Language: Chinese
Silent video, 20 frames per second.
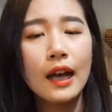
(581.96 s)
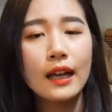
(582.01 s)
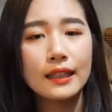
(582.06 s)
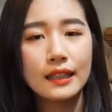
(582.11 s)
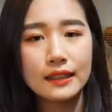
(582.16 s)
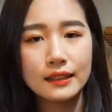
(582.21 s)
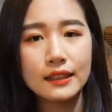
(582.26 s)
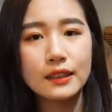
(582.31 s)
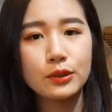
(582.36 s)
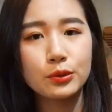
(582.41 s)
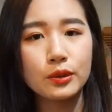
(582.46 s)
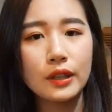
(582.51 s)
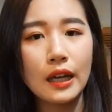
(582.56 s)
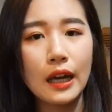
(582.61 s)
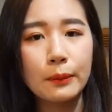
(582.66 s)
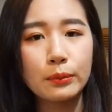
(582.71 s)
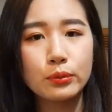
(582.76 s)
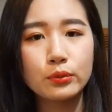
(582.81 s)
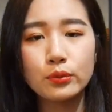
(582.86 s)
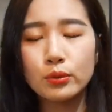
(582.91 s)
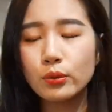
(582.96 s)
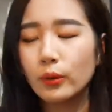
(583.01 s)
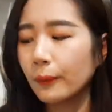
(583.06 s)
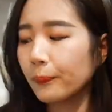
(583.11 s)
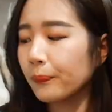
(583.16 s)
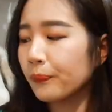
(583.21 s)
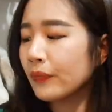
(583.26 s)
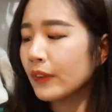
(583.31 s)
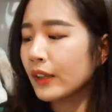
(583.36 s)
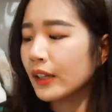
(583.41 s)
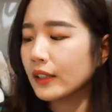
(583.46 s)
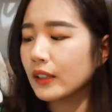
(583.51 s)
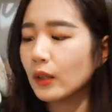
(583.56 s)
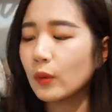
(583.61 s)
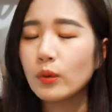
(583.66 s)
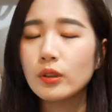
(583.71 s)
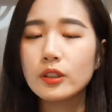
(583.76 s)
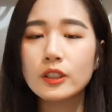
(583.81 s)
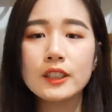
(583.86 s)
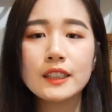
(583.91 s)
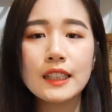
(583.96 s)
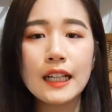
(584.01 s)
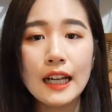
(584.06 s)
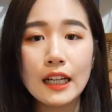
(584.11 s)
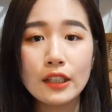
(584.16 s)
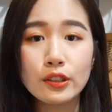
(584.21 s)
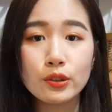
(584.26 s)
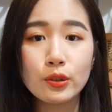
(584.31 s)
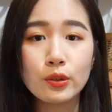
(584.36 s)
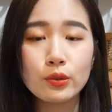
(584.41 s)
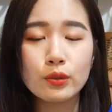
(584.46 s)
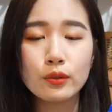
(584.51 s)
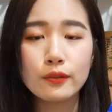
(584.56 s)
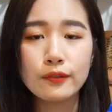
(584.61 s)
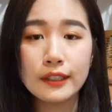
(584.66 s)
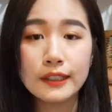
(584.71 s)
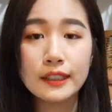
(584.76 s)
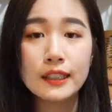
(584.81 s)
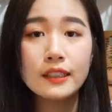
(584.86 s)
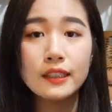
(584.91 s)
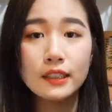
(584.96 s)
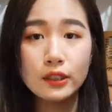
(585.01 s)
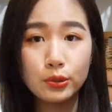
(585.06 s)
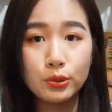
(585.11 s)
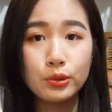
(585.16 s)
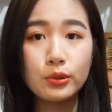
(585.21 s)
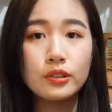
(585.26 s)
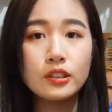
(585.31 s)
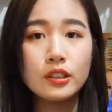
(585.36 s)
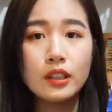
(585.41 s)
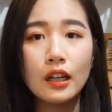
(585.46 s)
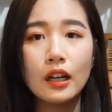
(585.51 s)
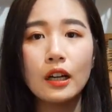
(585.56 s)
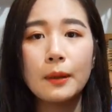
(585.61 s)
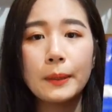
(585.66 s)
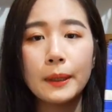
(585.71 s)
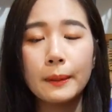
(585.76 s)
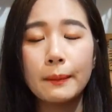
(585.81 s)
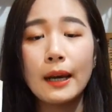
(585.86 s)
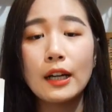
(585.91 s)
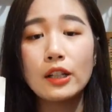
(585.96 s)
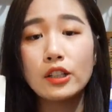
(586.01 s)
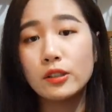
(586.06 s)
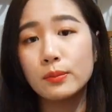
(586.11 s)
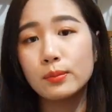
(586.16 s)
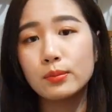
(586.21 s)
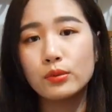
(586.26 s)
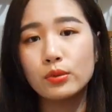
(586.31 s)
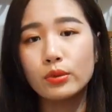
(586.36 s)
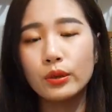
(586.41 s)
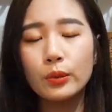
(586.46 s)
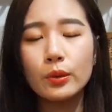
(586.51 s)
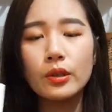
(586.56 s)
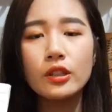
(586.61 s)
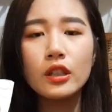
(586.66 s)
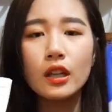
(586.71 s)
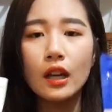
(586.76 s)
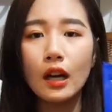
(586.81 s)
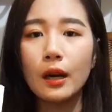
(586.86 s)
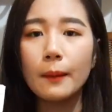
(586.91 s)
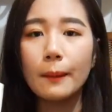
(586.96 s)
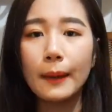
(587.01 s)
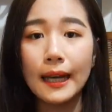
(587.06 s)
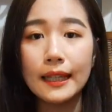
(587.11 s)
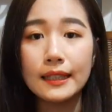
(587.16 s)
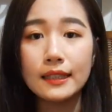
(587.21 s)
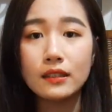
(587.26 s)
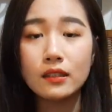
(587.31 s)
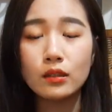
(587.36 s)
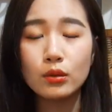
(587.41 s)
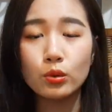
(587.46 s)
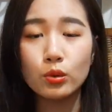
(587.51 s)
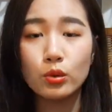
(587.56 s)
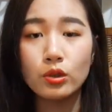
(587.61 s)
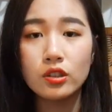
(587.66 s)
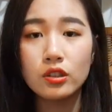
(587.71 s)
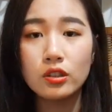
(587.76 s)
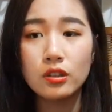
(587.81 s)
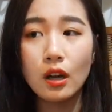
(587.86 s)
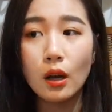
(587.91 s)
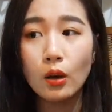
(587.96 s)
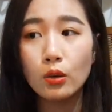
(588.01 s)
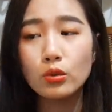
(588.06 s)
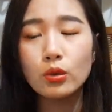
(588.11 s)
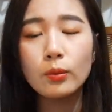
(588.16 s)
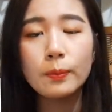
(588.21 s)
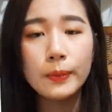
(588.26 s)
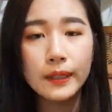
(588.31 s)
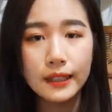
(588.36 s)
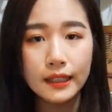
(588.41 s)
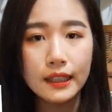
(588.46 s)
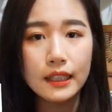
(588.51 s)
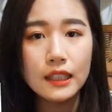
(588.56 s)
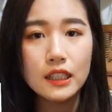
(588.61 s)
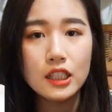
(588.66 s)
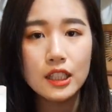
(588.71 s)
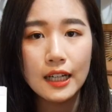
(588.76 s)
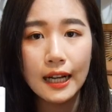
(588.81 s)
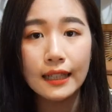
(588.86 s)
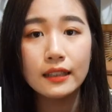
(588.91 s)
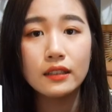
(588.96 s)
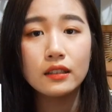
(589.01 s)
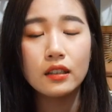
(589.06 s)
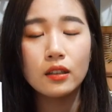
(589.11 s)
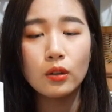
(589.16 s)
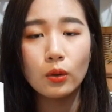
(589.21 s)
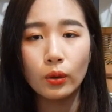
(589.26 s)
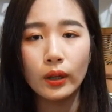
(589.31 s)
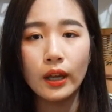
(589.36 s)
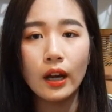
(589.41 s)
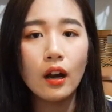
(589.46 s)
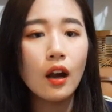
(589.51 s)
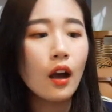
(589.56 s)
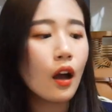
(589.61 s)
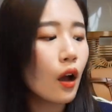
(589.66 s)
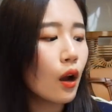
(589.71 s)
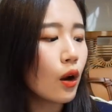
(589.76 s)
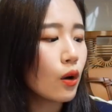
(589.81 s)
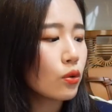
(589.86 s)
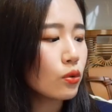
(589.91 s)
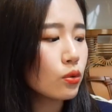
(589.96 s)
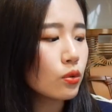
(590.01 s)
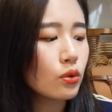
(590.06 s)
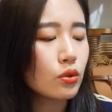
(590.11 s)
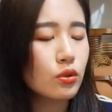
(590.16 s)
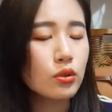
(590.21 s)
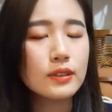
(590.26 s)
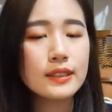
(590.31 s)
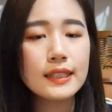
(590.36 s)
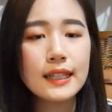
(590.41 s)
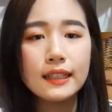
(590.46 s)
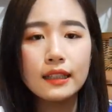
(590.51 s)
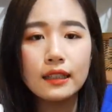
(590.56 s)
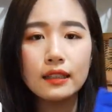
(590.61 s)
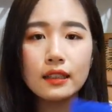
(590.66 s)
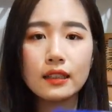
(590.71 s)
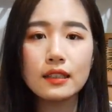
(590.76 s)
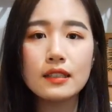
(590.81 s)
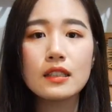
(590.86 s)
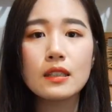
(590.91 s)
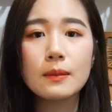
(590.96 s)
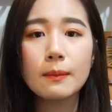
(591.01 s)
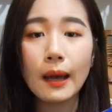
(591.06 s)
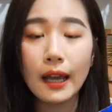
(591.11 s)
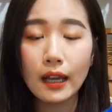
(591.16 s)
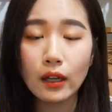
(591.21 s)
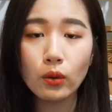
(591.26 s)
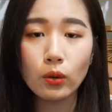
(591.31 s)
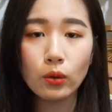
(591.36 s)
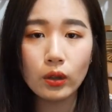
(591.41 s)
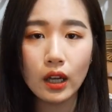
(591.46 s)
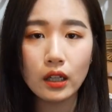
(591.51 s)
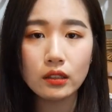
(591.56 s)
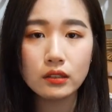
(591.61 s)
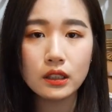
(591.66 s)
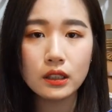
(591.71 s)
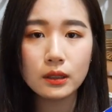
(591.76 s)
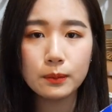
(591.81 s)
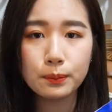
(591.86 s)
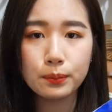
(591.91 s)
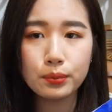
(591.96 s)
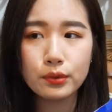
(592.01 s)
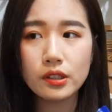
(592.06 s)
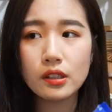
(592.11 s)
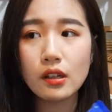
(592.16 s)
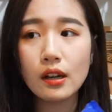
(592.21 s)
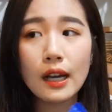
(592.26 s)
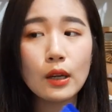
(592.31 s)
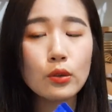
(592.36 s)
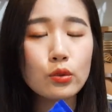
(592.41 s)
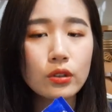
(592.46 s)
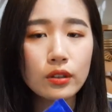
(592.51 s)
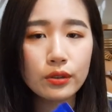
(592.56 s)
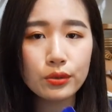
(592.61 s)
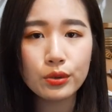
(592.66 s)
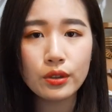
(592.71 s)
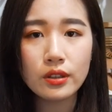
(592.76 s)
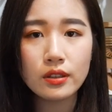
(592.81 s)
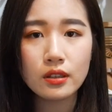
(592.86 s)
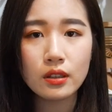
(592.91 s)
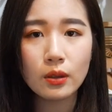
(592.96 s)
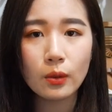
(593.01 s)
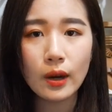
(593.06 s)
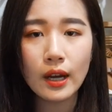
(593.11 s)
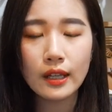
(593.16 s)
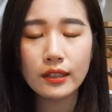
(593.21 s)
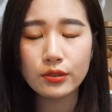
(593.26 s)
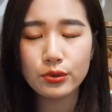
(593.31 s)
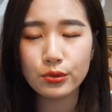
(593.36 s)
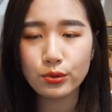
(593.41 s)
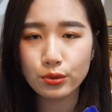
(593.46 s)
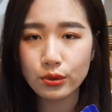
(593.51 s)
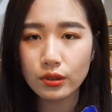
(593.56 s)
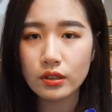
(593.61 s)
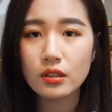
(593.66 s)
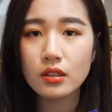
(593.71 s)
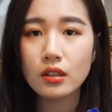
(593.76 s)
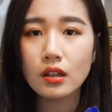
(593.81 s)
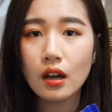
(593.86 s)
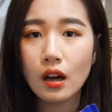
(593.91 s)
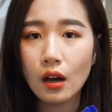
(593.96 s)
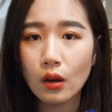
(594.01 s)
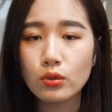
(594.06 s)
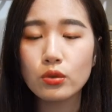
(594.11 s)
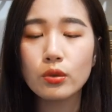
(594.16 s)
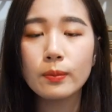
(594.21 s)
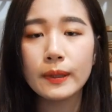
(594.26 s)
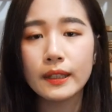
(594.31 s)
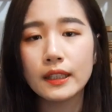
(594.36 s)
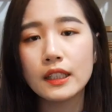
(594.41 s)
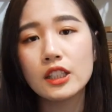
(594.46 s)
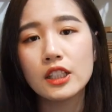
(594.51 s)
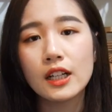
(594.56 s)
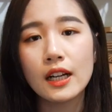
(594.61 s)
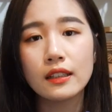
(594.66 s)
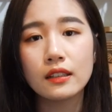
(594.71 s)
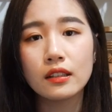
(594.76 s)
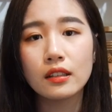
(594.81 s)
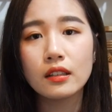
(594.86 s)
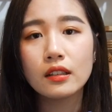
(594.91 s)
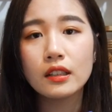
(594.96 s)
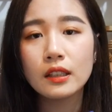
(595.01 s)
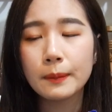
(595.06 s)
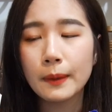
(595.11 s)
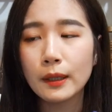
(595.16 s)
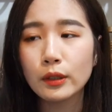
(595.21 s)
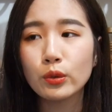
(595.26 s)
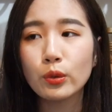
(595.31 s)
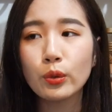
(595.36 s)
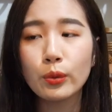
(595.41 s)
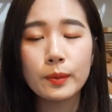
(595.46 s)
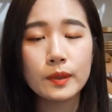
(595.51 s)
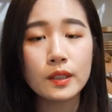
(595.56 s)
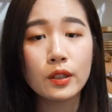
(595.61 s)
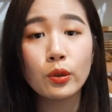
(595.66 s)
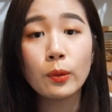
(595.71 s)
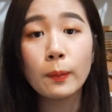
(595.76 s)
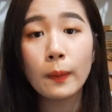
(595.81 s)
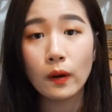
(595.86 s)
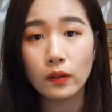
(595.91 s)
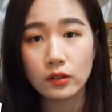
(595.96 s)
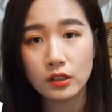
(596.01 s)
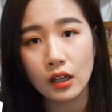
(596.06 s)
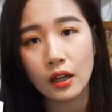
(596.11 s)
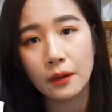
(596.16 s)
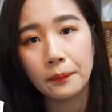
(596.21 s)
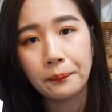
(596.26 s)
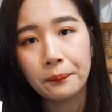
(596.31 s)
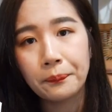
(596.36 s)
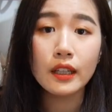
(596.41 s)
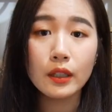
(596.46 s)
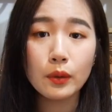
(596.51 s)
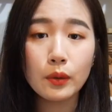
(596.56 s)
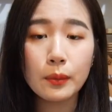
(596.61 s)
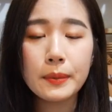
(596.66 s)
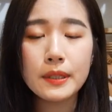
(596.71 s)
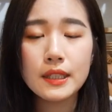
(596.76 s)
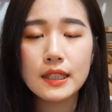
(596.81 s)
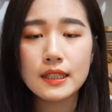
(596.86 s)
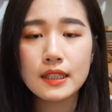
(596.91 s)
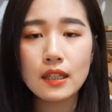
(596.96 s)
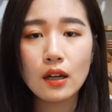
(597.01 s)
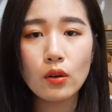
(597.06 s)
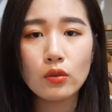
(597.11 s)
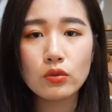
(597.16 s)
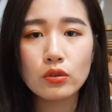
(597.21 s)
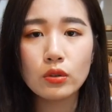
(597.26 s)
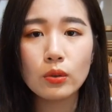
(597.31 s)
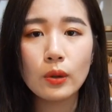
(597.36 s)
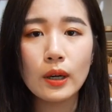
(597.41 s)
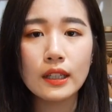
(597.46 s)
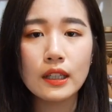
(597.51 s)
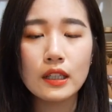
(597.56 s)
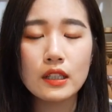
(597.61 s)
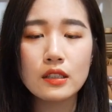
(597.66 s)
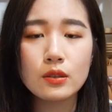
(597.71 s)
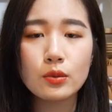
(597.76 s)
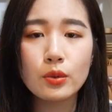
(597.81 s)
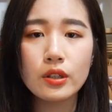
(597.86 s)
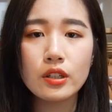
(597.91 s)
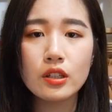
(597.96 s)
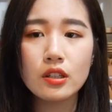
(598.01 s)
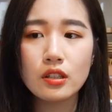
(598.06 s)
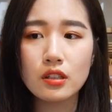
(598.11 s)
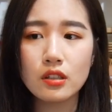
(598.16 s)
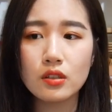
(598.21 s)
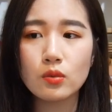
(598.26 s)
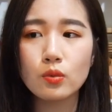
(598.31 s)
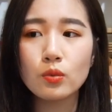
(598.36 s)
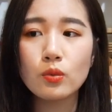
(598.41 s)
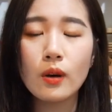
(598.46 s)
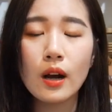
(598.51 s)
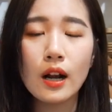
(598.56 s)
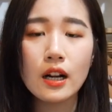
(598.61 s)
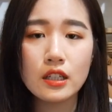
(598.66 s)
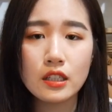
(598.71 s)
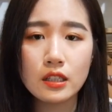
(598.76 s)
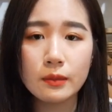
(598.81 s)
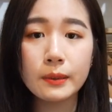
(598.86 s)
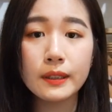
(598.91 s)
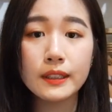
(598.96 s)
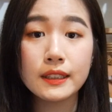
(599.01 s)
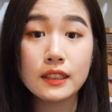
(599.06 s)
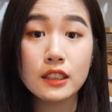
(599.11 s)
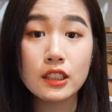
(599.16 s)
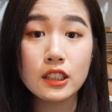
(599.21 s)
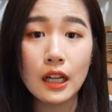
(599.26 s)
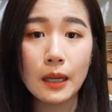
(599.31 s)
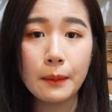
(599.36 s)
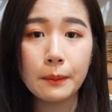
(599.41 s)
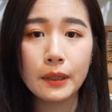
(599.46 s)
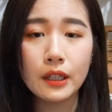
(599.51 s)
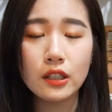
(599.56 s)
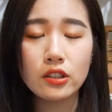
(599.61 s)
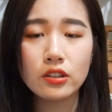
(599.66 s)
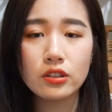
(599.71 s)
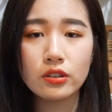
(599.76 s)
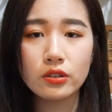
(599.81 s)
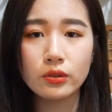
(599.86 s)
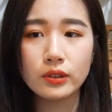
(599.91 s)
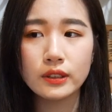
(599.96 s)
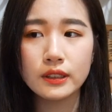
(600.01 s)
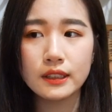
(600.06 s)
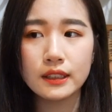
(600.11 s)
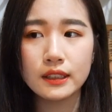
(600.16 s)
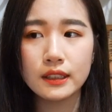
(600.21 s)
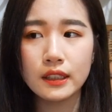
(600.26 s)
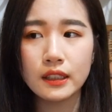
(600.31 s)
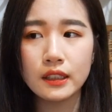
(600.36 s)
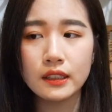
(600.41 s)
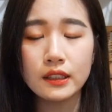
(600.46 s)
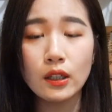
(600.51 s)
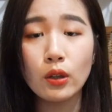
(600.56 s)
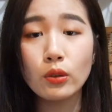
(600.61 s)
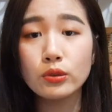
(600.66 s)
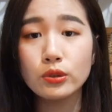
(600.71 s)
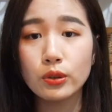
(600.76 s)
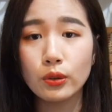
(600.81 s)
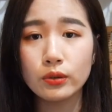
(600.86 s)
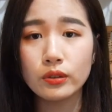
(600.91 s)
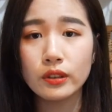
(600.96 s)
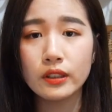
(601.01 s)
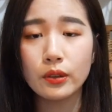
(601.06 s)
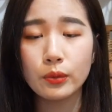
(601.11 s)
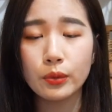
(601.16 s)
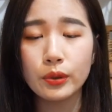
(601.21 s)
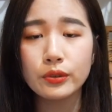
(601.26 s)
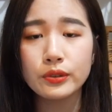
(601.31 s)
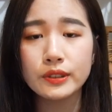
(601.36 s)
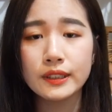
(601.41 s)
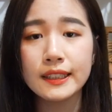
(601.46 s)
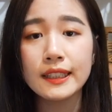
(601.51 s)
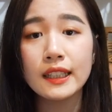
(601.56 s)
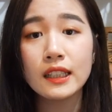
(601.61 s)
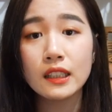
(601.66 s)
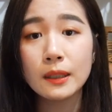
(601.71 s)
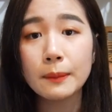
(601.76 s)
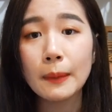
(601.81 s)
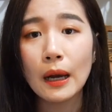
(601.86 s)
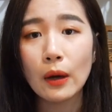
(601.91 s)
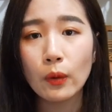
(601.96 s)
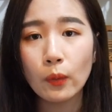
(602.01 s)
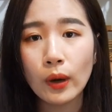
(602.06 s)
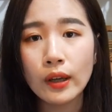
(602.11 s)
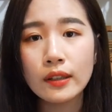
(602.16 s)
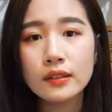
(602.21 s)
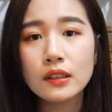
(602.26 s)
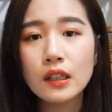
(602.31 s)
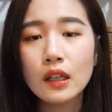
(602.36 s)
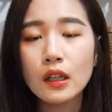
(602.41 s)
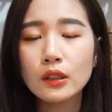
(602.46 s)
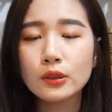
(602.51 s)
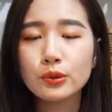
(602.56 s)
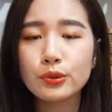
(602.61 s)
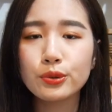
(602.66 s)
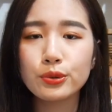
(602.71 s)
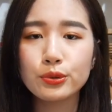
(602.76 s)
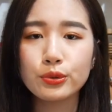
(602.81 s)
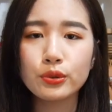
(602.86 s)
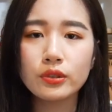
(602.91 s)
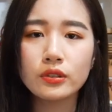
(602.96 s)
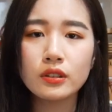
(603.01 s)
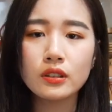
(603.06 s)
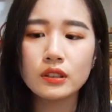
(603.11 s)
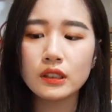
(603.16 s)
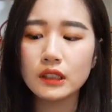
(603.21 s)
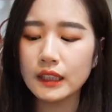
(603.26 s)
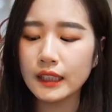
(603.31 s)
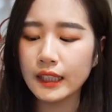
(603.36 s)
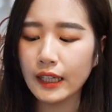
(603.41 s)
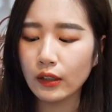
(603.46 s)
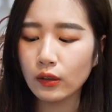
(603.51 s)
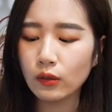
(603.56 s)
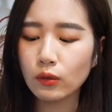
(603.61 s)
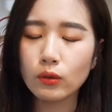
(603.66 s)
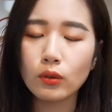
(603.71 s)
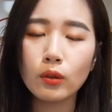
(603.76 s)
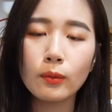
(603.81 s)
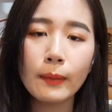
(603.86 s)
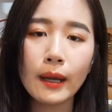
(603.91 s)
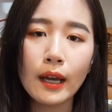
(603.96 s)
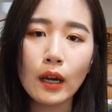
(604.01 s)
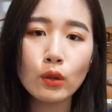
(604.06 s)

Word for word: 他自己觉得还不错。那我试下来之后呢，我发现的确这两个品牌是不错，因为这两个牌子呢都是澳洲本地产的狗粮。如如果说在你第一次买狗粮，你不知道该如何选择的话，你就选择澳洲本地产的，一般都会比较有保障。因为毕竟在澳洲的话，它是对食物啊、食品级的产品是有一些要求的，也会有一些严格把关。所以说呢，你给狗狗买